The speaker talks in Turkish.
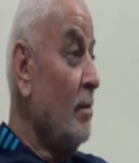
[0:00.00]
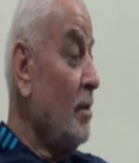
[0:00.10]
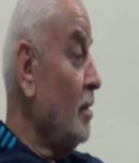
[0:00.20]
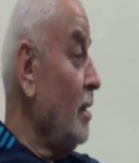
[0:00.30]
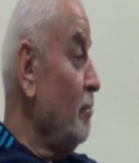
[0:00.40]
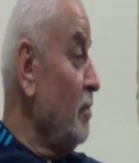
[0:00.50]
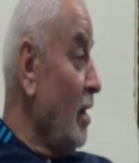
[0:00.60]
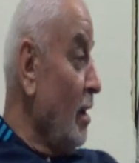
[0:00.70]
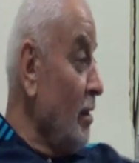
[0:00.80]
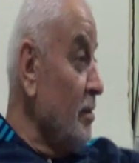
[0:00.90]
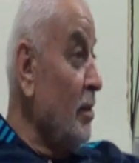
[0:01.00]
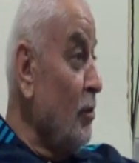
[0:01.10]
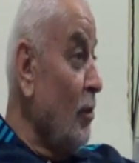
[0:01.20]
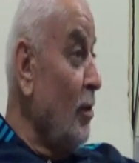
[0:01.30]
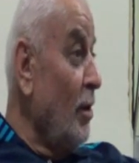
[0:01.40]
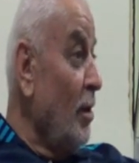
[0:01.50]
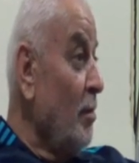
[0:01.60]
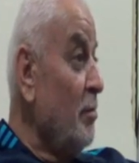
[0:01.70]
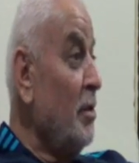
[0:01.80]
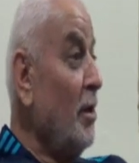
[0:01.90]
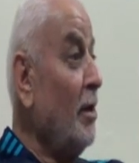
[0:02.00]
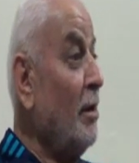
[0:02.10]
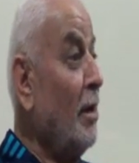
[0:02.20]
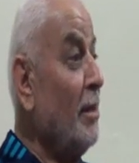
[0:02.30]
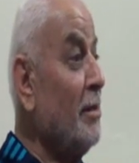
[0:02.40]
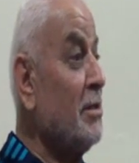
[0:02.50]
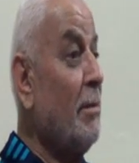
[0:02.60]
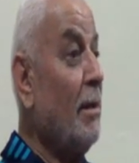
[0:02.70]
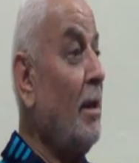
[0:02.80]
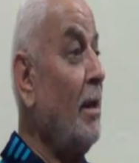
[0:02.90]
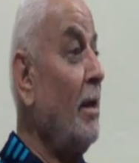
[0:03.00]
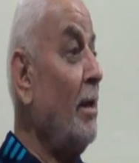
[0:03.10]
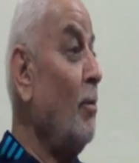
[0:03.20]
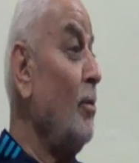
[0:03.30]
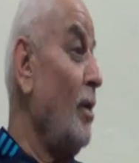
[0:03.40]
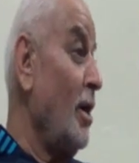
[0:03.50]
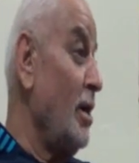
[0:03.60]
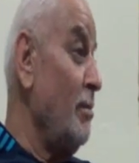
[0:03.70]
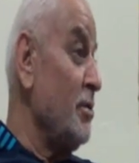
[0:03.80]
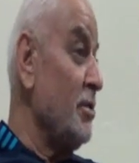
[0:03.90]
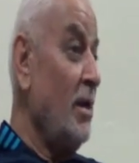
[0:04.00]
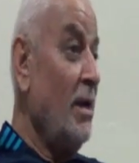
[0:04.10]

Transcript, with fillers: Tekrar bir daha gidiyor bir daha aldığı zaman ha onun hakkıymış.